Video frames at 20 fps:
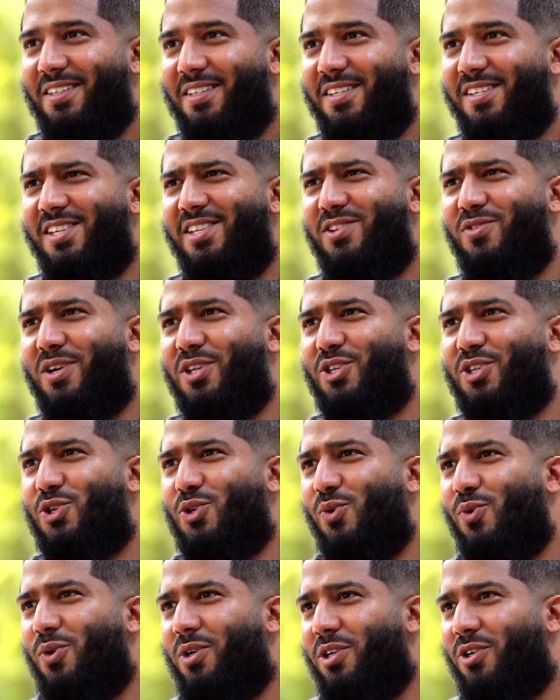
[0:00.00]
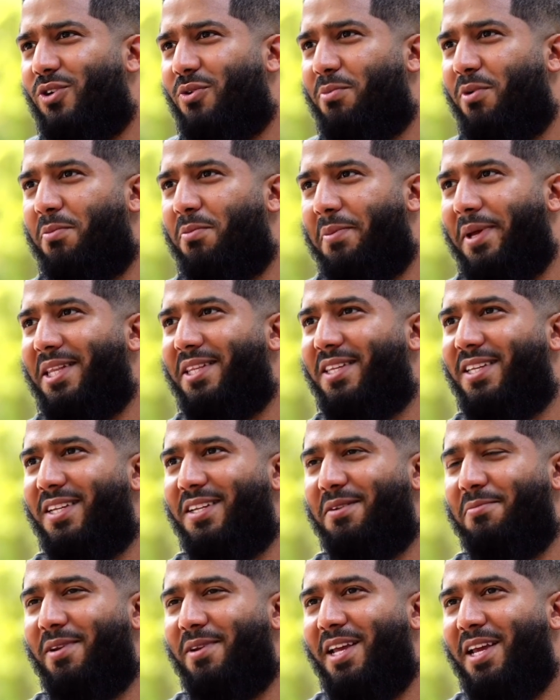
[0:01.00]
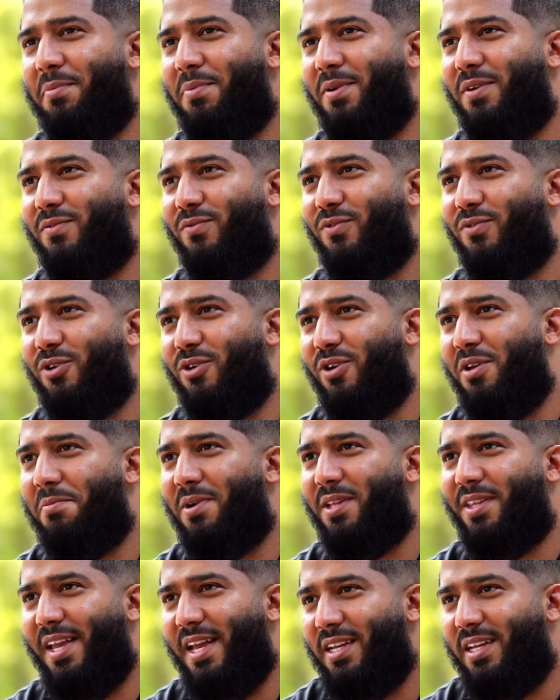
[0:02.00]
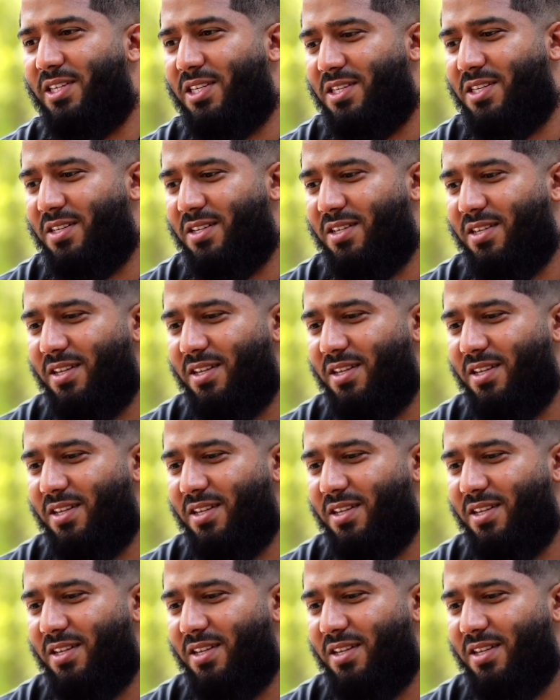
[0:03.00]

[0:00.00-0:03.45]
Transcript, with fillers: Situationen und Momenten im Leben, wo du immer denkst,